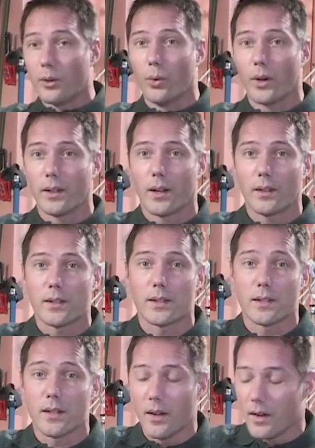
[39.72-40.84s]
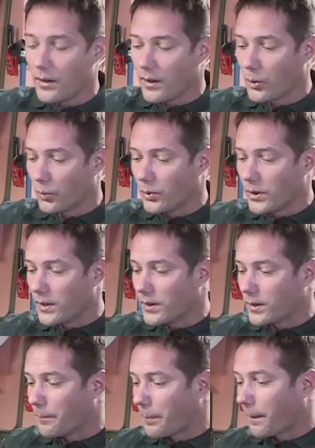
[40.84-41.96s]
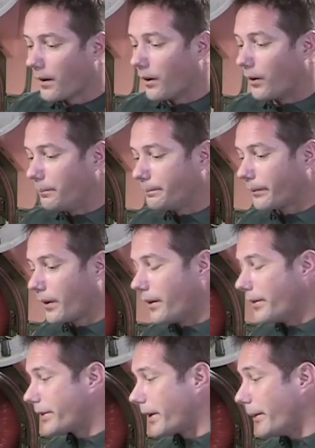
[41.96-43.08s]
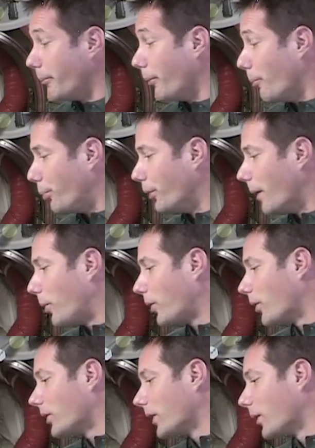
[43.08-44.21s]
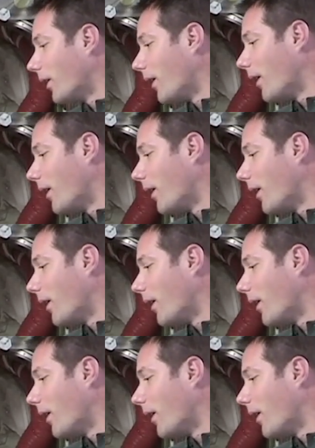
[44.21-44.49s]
qu'on réhydrate ici et qu'on utilise. Alors, ce qui est le plus important, c'est que quand